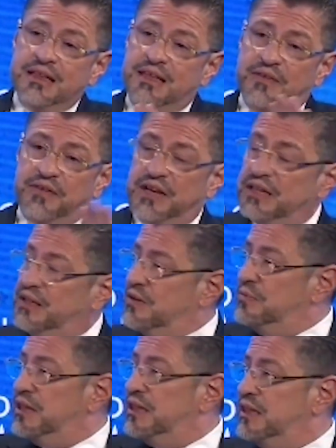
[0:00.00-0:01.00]

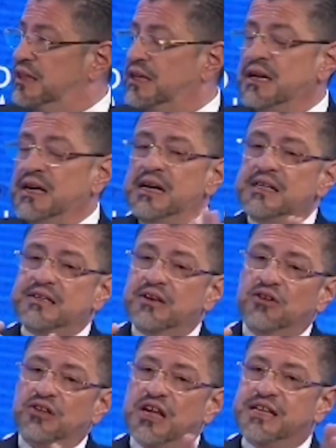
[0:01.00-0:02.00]
Definitivamente. Se
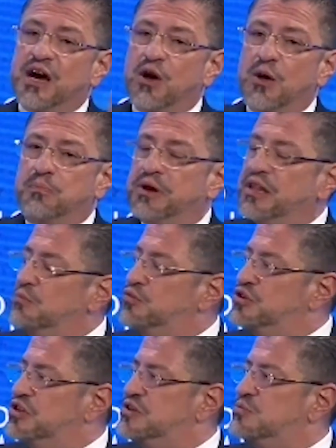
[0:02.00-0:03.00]
nos ha echado a perder
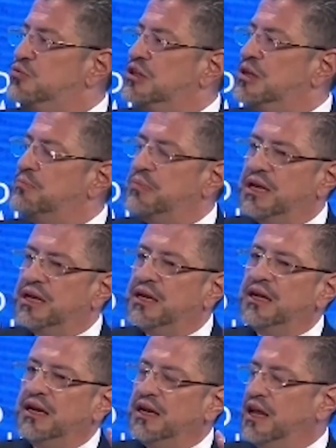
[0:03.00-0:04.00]
muchísimo también
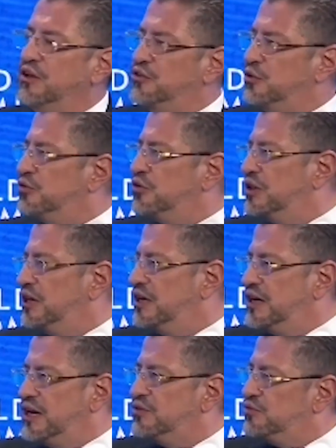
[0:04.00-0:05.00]
la distribución del
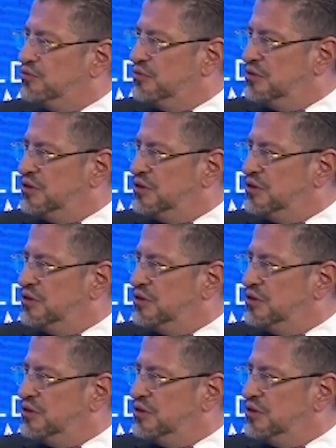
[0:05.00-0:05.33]
ingreso.